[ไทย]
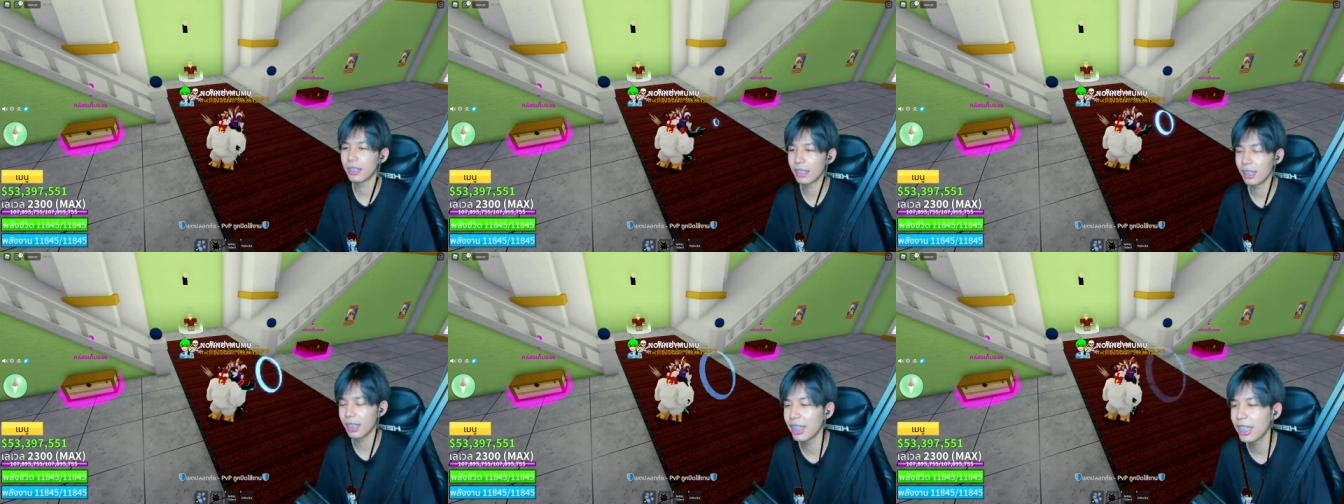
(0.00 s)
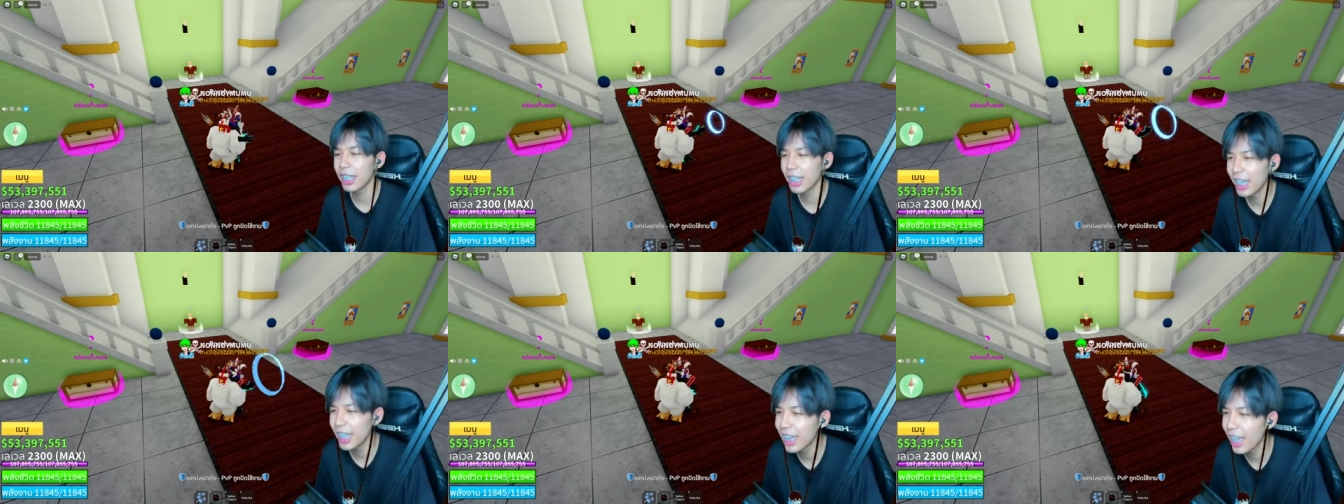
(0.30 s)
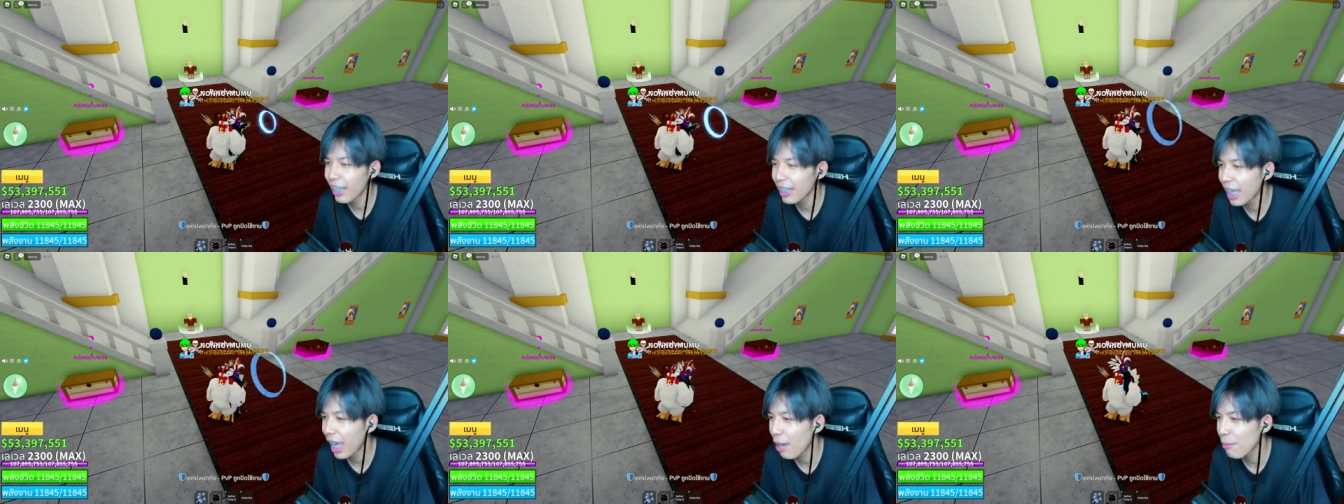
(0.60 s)
ดีขึ้น
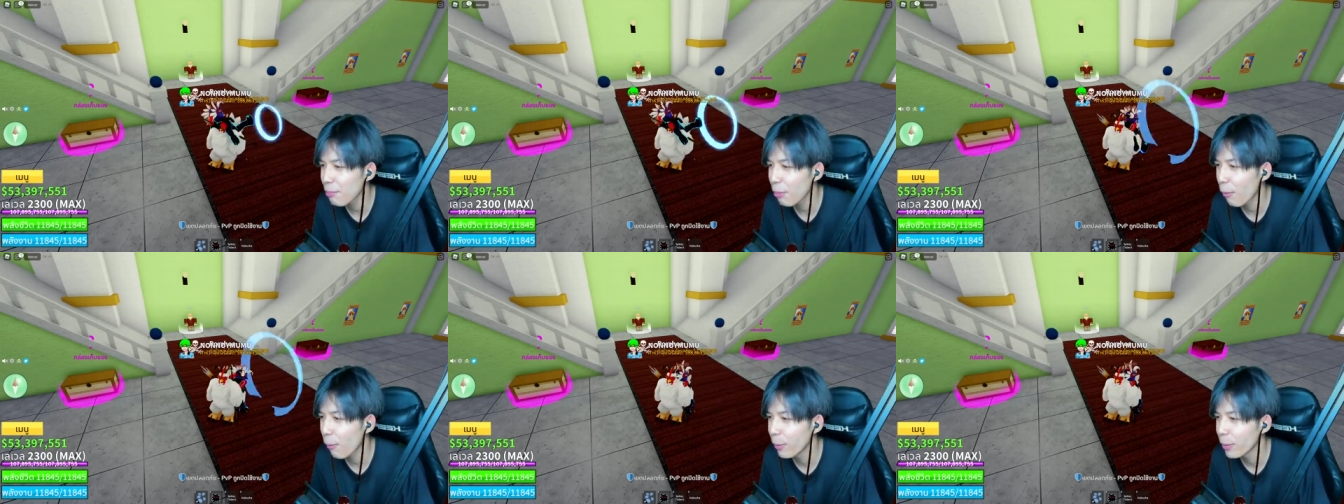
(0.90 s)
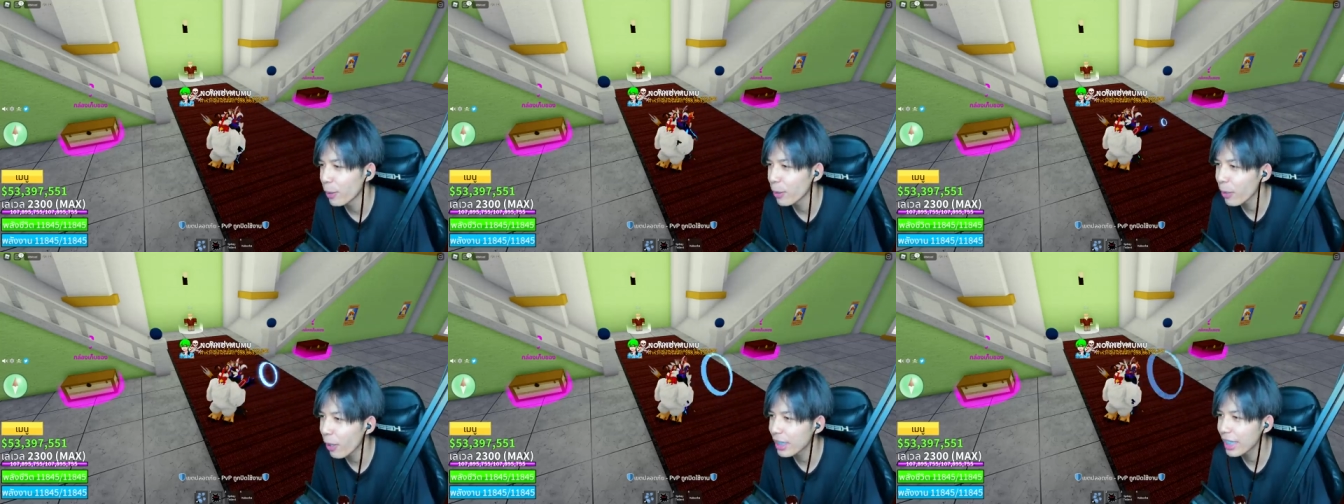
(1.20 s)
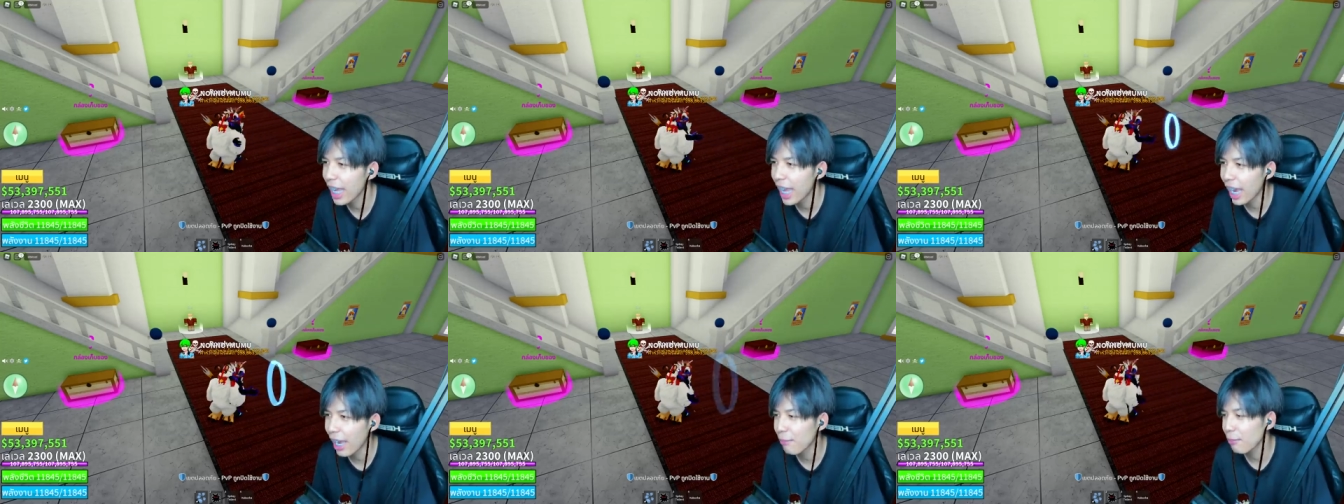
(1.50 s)
แล้วนะครับขอบคุณน้องๆ
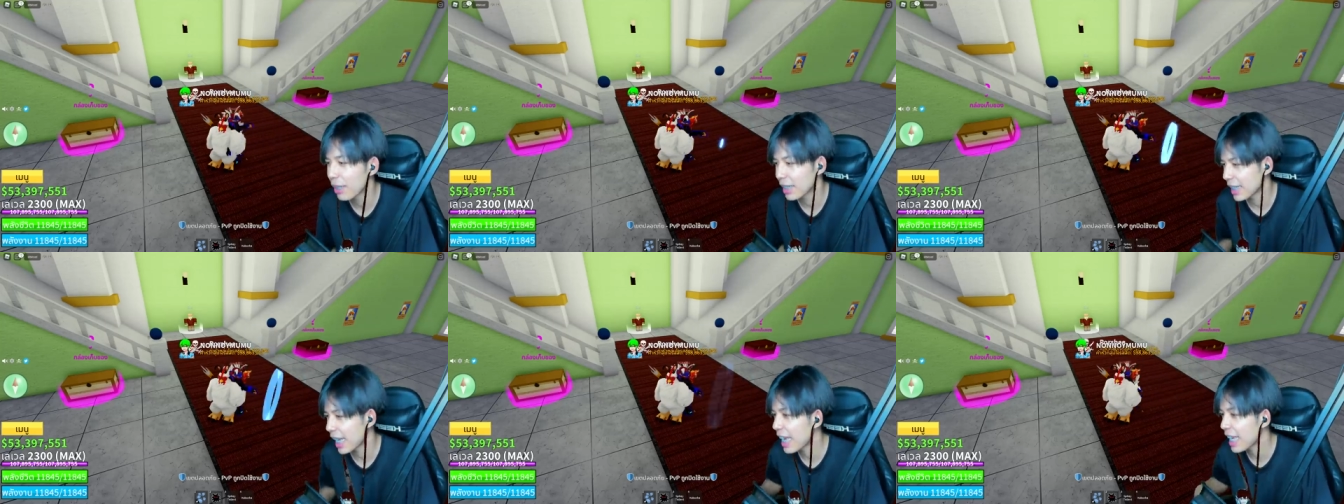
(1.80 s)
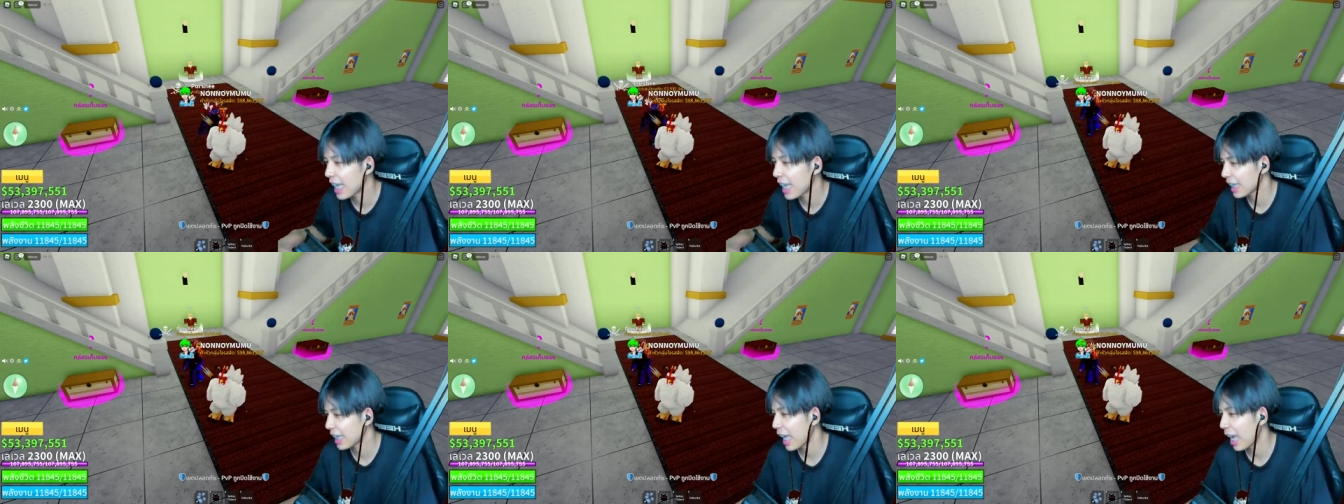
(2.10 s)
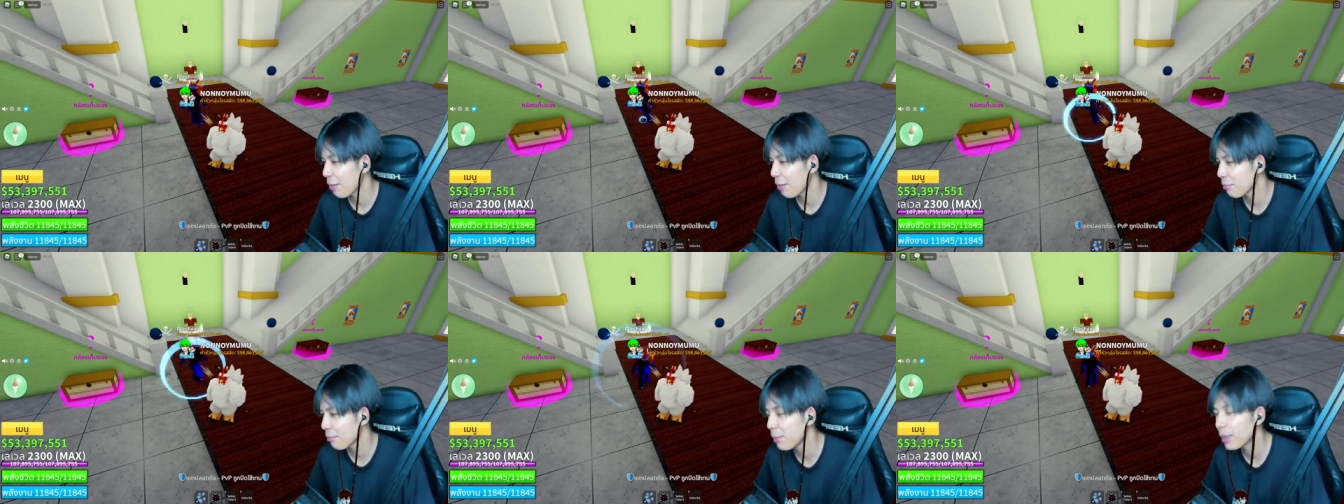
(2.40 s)
ที่ให้กำลังใจกันนะค
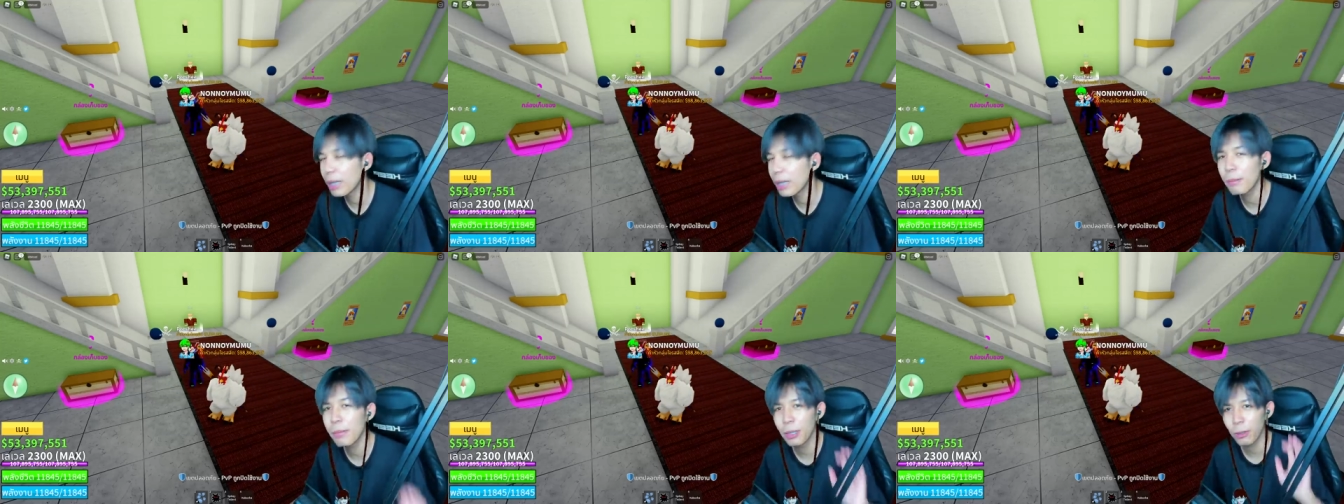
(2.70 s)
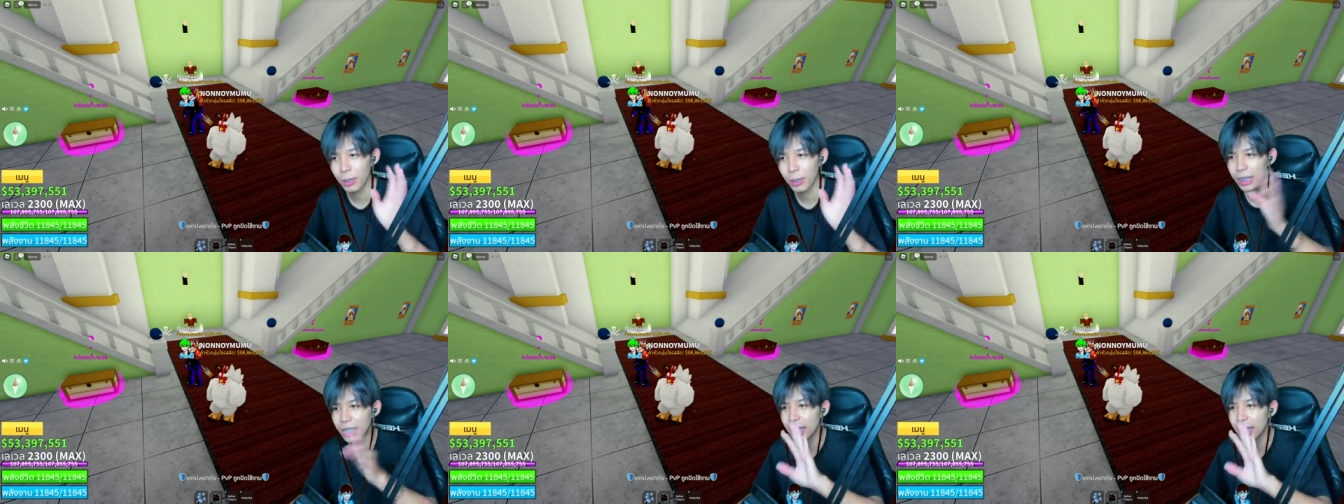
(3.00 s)
รับ พี่ไม่ได้มีคนอื่น